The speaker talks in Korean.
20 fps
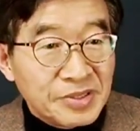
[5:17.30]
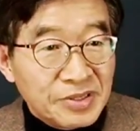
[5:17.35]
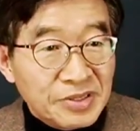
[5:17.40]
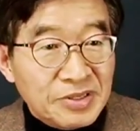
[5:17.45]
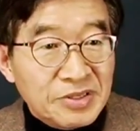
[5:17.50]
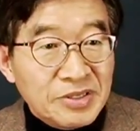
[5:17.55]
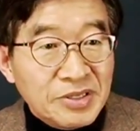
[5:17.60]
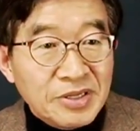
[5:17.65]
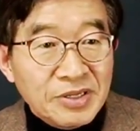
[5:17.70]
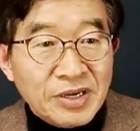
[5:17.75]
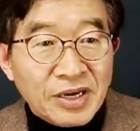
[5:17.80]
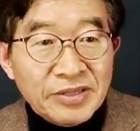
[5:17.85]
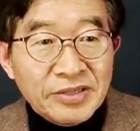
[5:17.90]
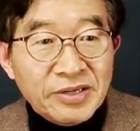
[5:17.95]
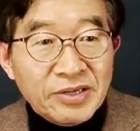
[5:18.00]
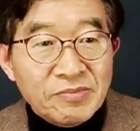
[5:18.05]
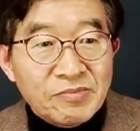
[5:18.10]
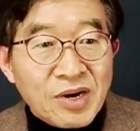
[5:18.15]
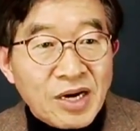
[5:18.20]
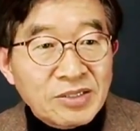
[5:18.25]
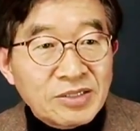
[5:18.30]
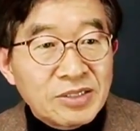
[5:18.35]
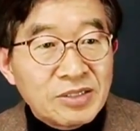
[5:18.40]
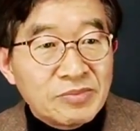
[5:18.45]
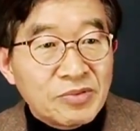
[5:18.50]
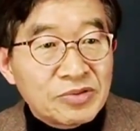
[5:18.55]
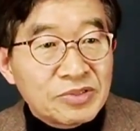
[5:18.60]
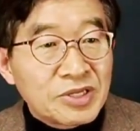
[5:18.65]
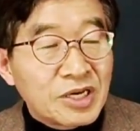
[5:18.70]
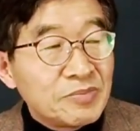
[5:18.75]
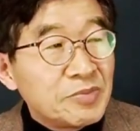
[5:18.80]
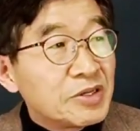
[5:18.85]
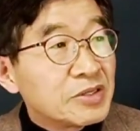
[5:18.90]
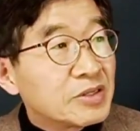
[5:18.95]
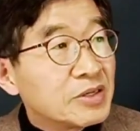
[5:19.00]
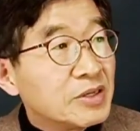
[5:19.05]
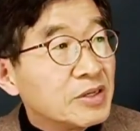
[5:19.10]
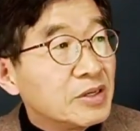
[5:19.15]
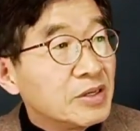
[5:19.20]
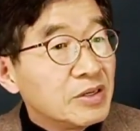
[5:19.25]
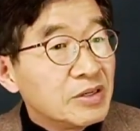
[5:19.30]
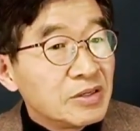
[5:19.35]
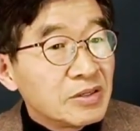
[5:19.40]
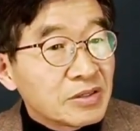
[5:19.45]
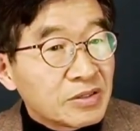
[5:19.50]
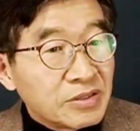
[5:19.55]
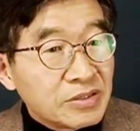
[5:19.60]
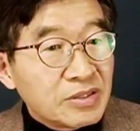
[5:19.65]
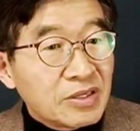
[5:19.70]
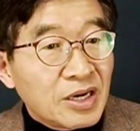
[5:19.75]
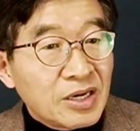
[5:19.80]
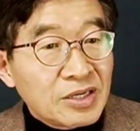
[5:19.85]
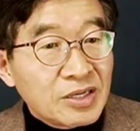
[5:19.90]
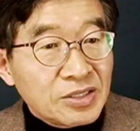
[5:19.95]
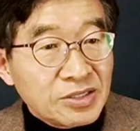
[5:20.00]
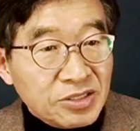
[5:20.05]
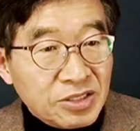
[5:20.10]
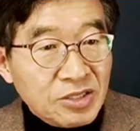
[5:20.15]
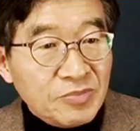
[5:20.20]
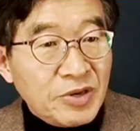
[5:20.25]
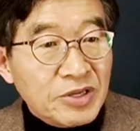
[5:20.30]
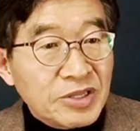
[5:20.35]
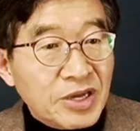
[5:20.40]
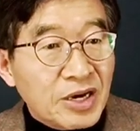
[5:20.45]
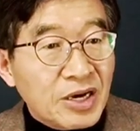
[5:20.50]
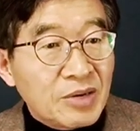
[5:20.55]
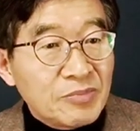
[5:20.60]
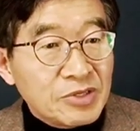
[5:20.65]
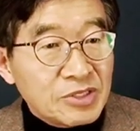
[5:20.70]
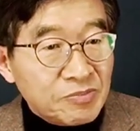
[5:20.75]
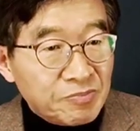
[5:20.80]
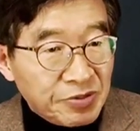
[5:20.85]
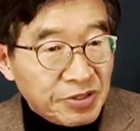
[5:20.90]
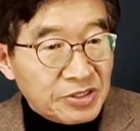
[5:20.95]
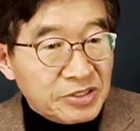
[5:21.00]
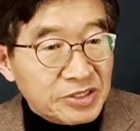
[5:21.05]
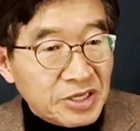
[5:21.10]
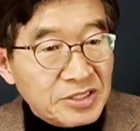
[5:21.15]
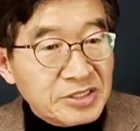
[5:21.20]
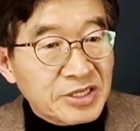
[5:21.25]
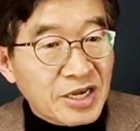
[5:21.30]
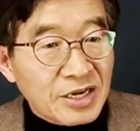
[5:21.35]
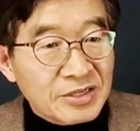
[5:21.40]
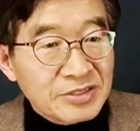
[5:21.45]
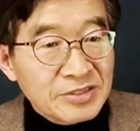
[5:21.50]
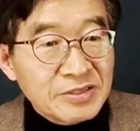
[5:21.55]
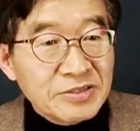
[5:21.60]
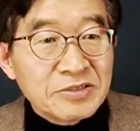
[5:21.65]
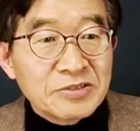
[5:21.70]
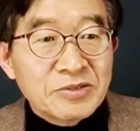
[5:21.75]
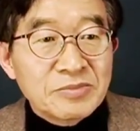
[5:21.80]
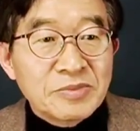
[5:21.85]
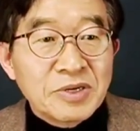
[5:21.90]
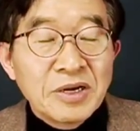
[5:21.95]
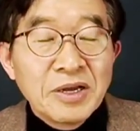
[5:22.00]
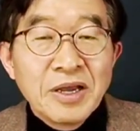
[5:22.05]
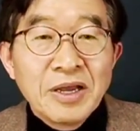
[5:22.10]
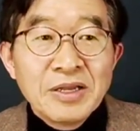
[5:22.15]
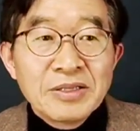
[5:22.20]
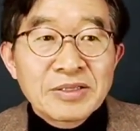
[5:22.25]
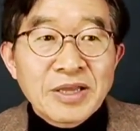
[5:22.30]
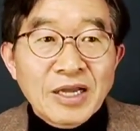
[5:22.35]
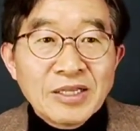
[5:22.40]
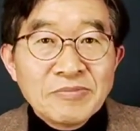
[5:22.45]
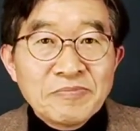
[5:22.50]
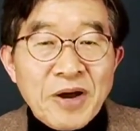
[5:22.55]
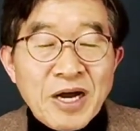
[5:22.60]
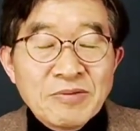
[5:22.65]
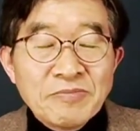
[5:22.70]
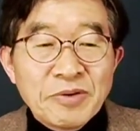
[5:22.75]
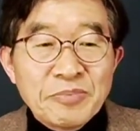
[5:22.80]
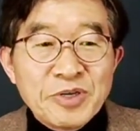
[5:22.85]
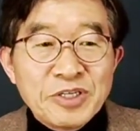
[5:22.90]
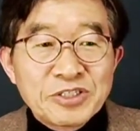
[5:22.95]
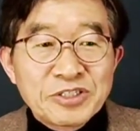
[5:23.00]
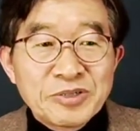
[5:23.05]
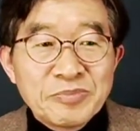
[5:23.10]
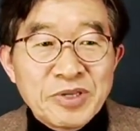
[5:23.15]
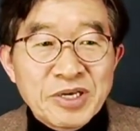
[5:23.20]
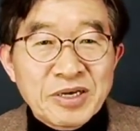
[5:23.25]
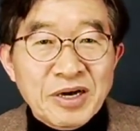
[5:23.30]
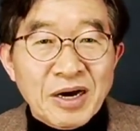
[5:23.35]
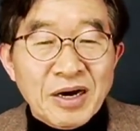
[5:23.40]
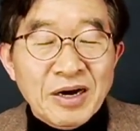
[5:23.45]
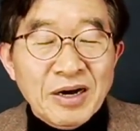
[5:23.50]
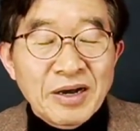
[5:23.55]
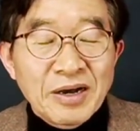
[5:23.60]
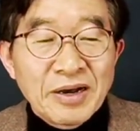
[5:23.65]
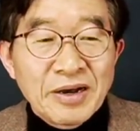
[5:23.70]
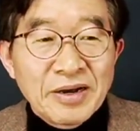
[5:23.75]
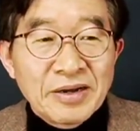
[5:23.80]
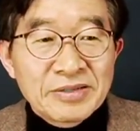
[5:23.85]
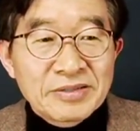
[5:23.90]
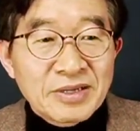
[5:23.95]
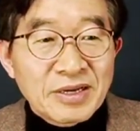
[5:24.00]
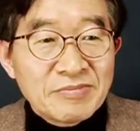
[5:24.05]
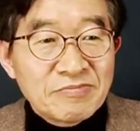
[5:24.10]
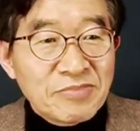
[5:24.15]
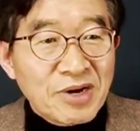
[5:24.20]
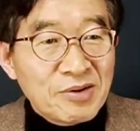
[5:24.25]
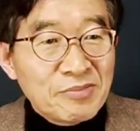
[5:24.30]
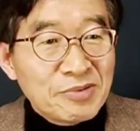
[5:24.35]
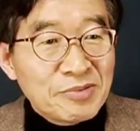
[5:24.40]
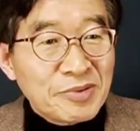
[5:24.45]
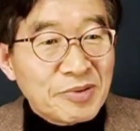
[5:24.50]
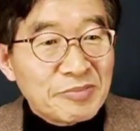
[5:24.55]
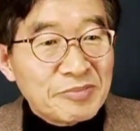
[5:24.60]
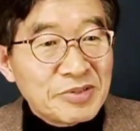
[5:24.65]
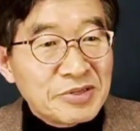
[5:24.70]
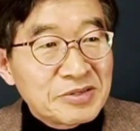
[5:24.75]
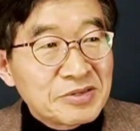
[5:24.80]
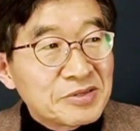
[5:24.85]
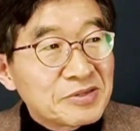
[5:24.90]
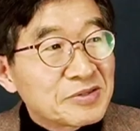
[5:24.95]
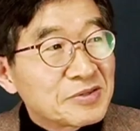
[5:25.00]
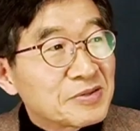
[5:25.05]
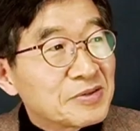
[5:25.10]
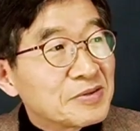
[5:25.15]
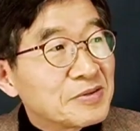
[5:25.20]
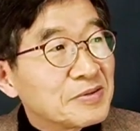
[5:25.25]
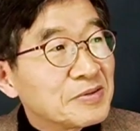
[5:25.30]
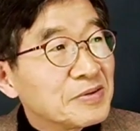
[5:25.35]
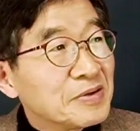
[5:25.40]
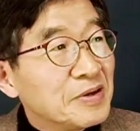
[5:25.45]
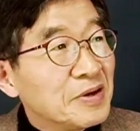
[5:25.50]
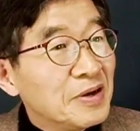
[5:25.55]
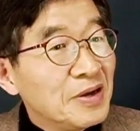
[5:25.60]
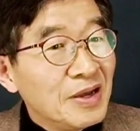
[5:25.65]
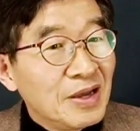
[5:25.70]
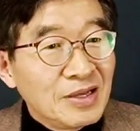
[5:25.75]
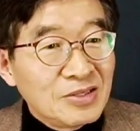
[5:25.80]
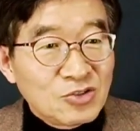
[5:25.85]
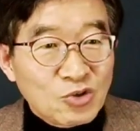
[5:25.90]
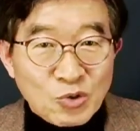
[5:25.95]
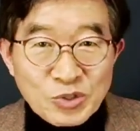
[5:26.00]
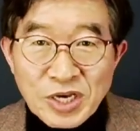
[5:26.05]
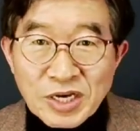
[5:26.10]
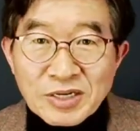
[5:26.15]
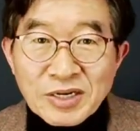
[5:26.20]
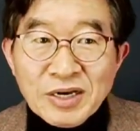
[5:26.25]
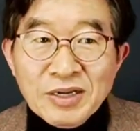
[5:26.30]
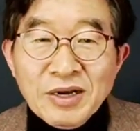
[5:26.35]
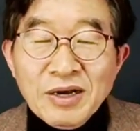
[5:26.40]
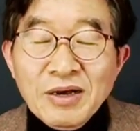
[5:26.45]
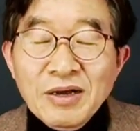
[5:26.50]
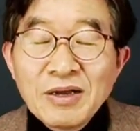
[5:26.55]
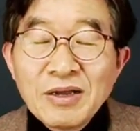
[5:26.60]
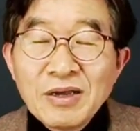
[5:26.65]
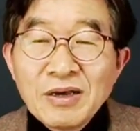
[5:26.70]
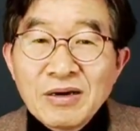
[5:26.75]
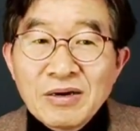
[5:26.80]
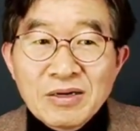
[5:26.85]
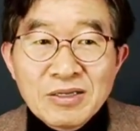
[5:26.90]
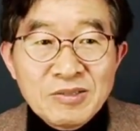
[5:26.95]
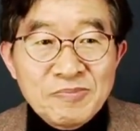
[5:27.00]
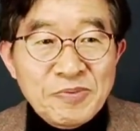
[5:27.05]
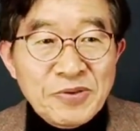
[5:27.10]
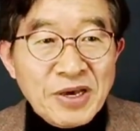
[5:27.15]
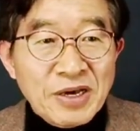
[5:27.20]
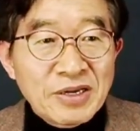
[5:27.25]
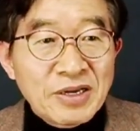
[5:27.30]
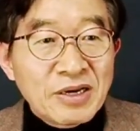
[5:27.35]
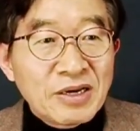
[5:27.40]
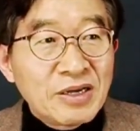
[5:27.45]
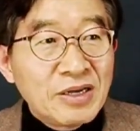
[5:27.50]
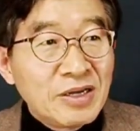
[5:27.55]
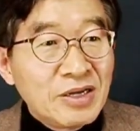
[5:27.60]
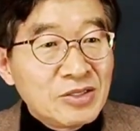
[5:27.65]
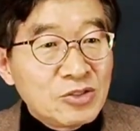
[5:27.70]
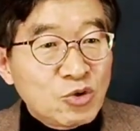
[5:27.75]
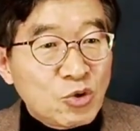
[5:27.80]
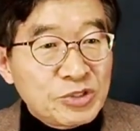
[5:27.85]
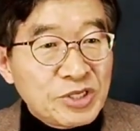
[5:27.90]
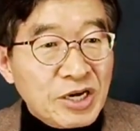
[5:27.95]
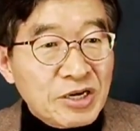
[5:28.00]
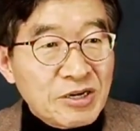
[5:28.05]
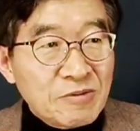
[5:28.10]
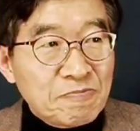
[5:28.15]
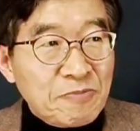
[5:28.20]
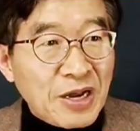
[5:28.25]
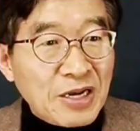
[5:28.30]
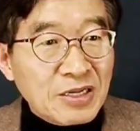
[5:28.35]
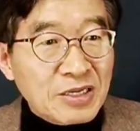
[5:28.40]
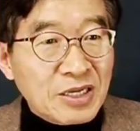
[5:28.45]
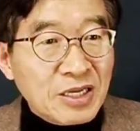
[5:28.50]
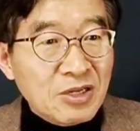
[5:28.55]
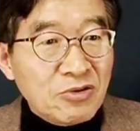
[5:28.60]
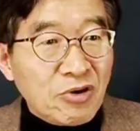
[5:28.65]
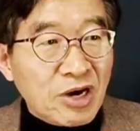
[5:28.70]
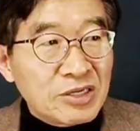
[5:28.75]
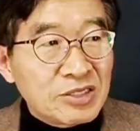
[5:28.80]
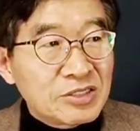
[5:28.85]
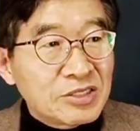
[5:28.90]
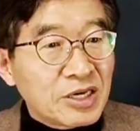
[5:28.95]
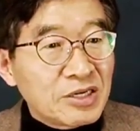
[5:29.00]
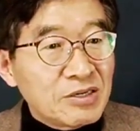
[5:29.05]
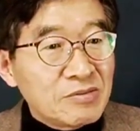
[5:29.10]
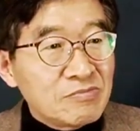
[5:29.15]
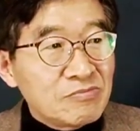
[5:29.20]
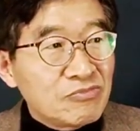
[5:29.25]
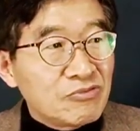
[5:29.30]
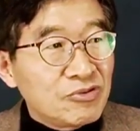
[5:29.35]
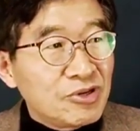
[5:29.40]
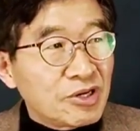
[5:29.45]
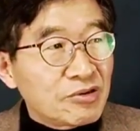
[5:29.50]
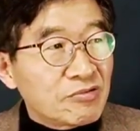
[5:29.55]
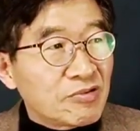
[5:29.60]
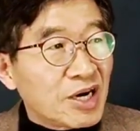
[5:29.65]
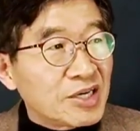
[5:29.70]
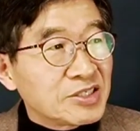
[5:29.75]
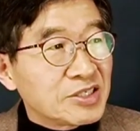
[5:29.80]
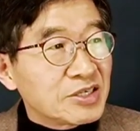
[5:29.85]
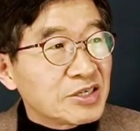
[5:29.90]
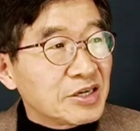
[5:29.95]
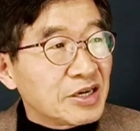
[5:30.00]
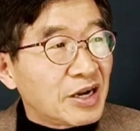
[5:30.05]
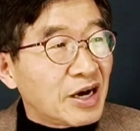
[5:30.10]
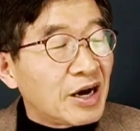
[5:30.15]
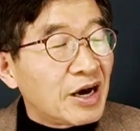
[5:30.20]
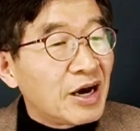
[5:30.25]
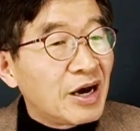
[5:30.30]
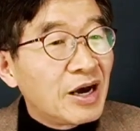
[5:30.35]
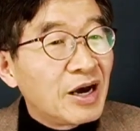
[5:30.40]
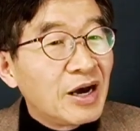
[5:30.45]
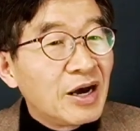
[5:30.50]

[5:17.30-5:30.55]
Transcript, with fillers: 이런 인간들을 막지 못하면 그들 함께 지배당하면서 평생 사는 거죠. 딴 방법이 있습니까? 딴 방법이 없는 거죠. 조작하라, 은폐하라, 조작을 밝히려고 하는 자를 무력화시켜라